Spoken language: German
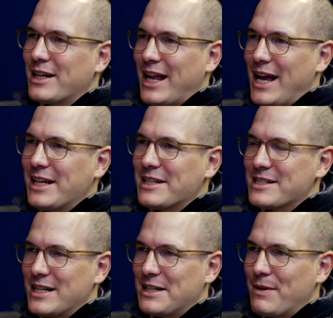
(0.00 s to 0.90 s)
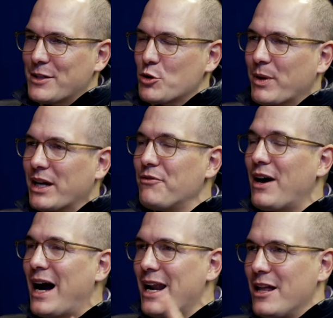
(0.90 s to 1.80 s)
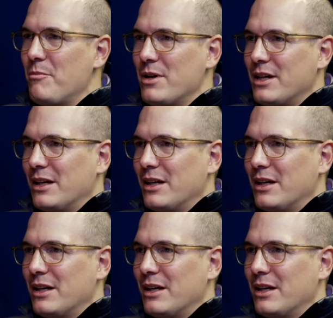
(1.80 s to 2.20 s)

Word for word: gleich ins kalte Wasser springen, vor allem,